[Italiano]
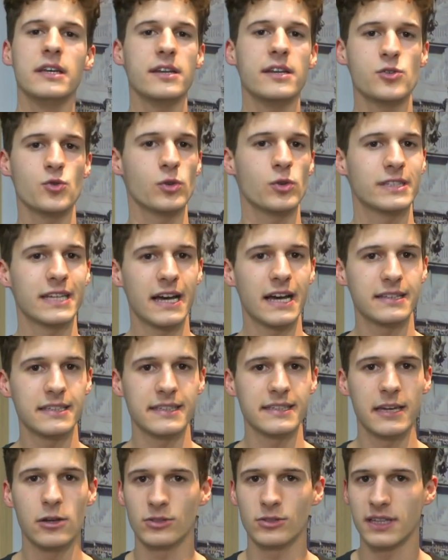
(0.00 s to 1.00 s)
i risultati
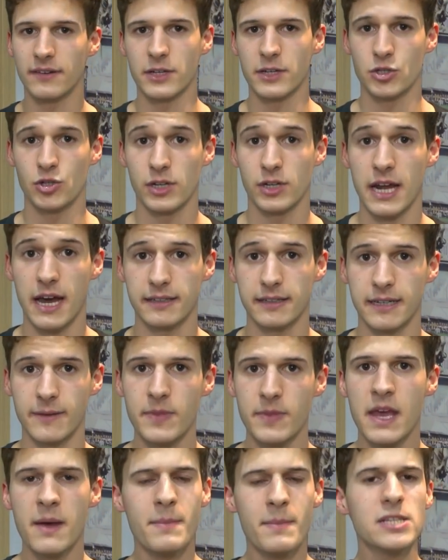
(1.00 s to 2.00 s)
dell'ottava
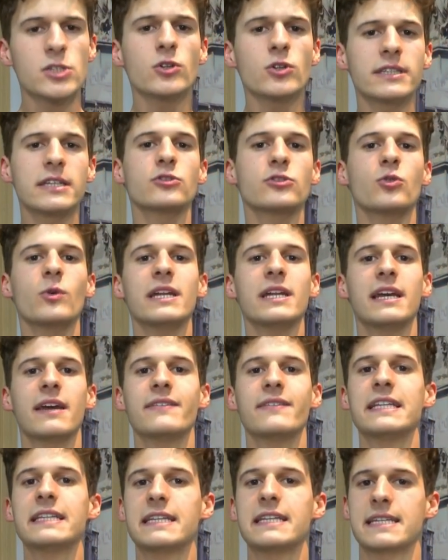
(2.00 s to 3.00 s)
giornata, ma soltanto quelli che
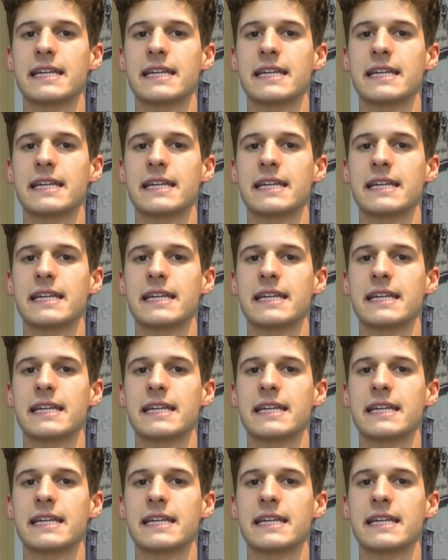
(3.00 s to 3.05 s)
vedete